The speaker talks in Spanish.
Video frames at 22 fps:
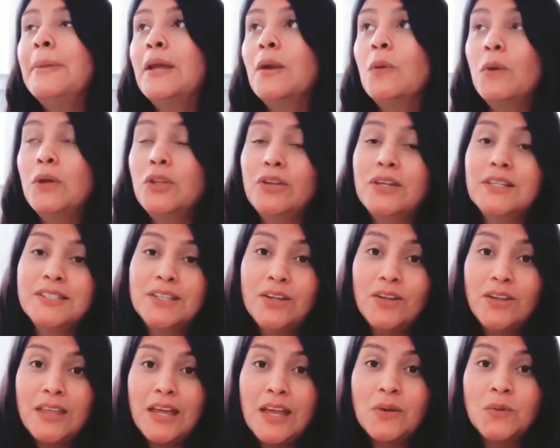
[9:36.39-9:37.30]
Pero bueno,
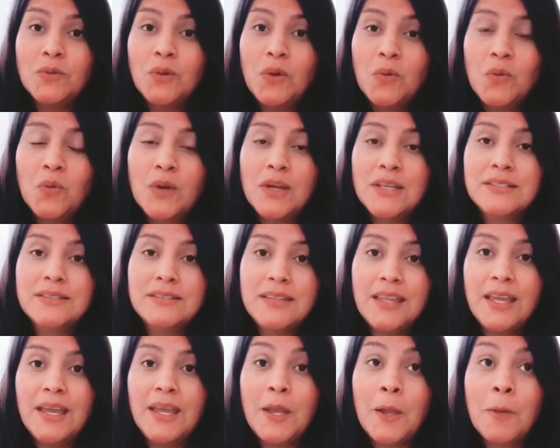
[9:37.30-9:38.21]
les quiero dar un,
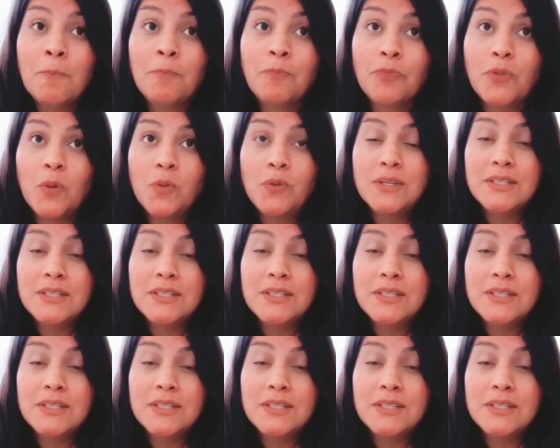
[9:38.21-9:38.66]
este,